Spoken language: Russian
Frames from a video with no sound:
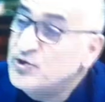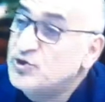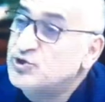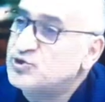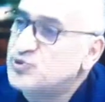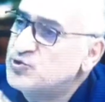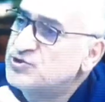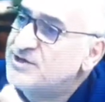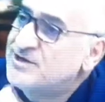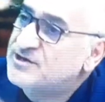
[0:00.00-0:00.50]

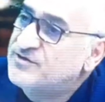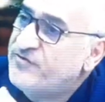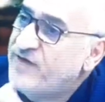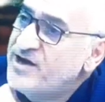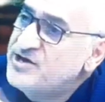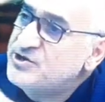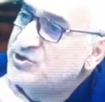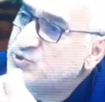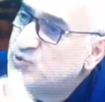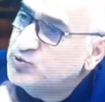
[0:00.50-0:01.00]
Создали
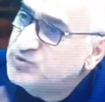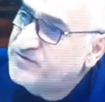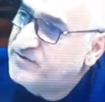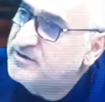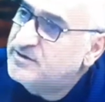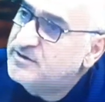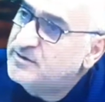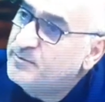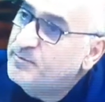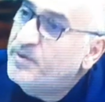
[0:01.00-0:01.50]
два
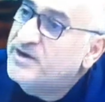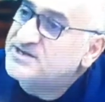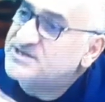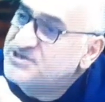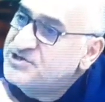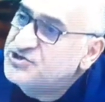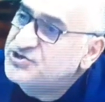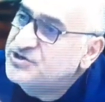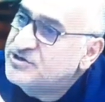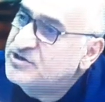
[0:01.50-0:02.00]
искусственных
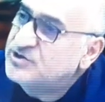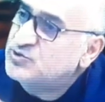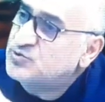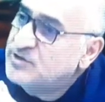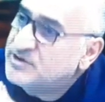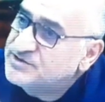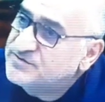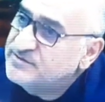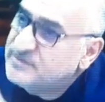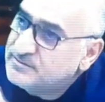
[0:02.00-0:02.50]
паразитических
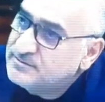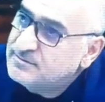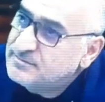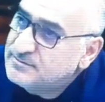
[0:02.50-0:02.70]
государства.